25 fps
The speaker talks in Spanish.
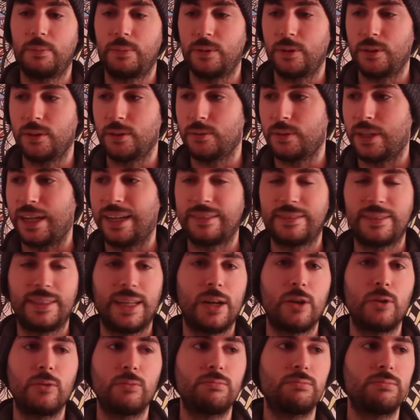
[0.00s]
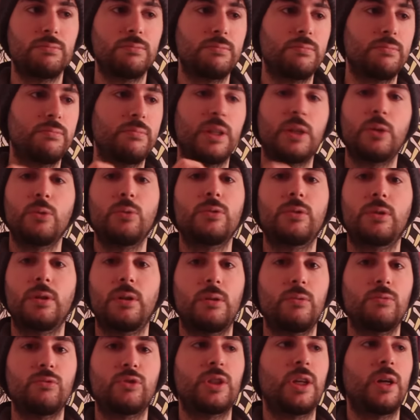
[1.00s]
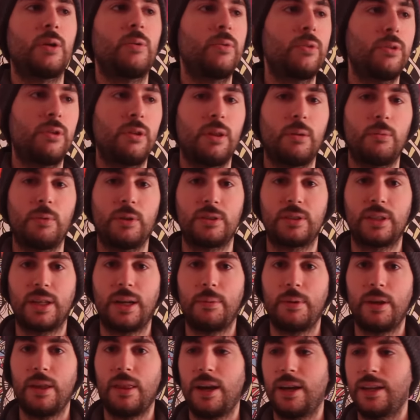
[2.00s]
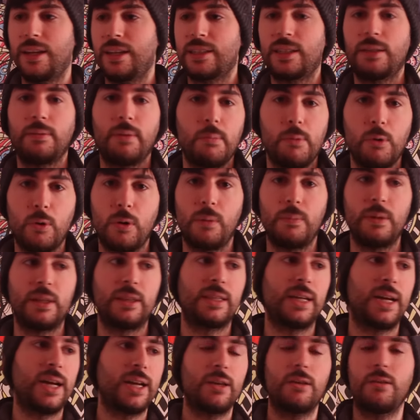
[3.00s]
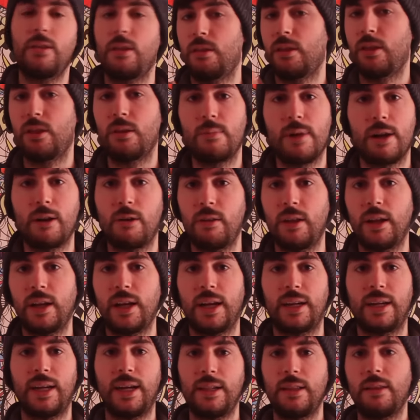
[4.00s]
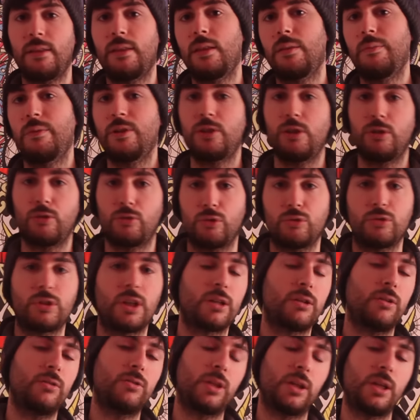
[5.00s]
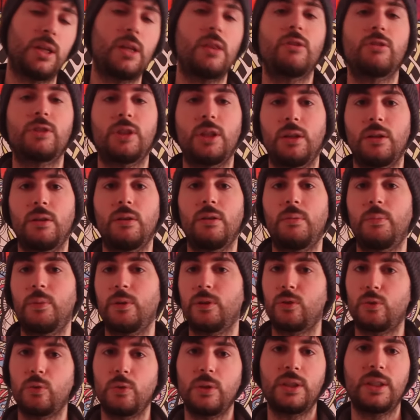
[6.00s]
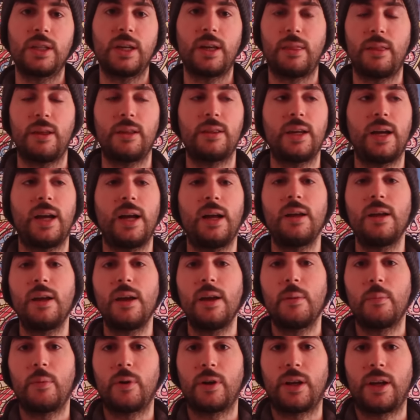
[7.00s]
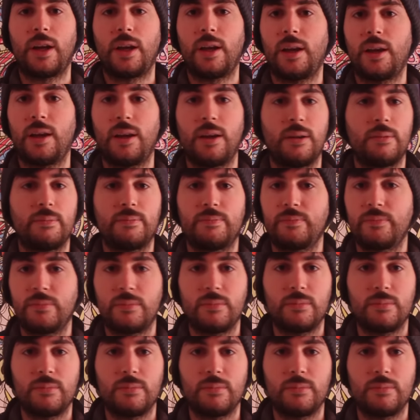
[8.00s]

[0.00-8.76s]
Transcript: por gastar un minuto, un segundo de vuestra vida en escribirme un comentario, diciéndome algo del canal, diciéndome si os gusta el contenido sino si no, por Twitter, etcétera, porque